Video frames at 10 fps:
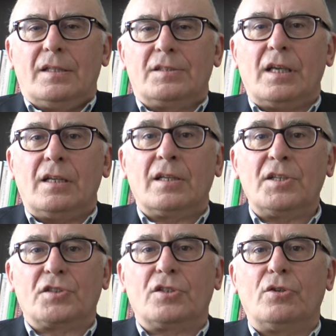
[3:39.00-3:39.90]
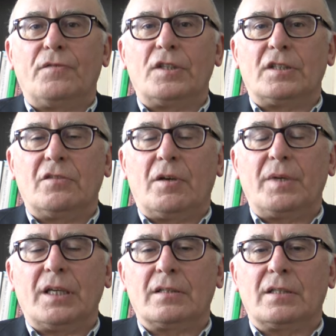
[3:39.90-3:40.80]
C'è il rischio
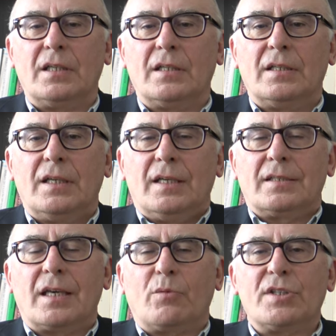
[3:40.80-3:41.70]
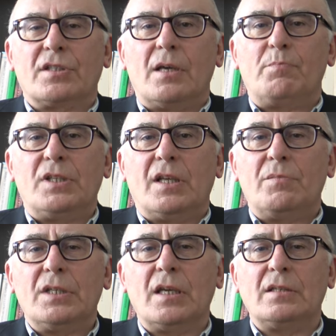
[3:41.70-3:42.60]
effettivamente che questa
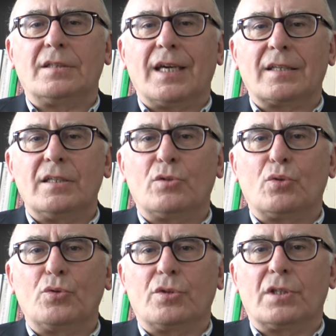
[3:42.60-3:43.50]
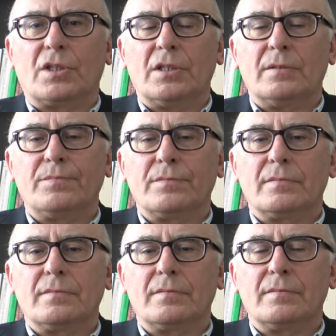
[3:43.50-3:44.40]
epidemia intacchi tutti.
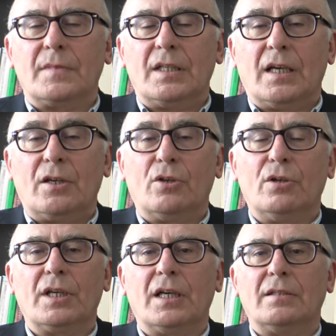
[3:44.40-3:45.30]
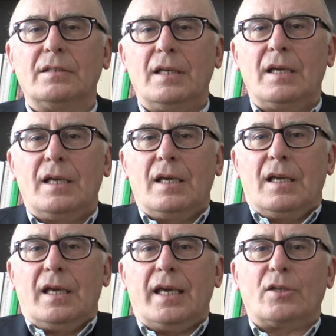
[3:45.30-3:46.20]
E allora
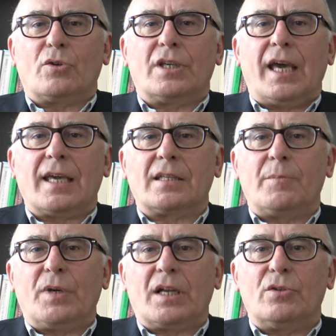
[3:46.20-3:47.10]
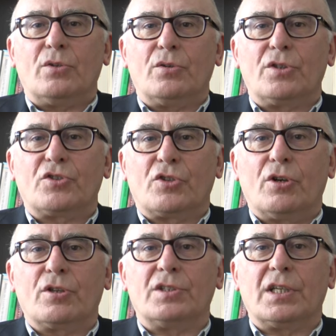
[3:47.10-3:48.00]
ecco che anche per noi
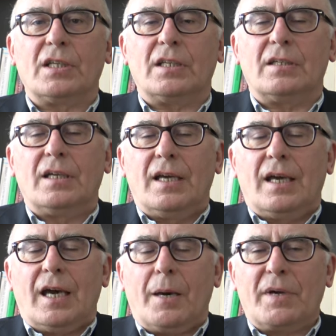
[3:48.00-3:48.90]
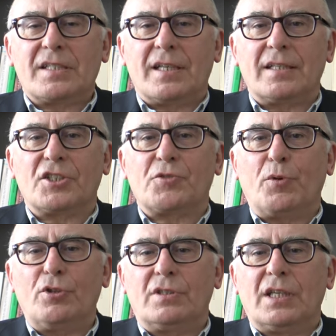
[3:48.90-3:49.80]
sorge abbastanza
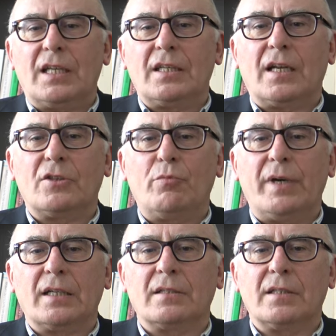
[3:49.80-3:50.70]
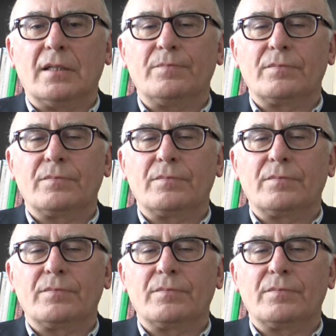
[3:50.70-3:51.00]
spontanea la domanda,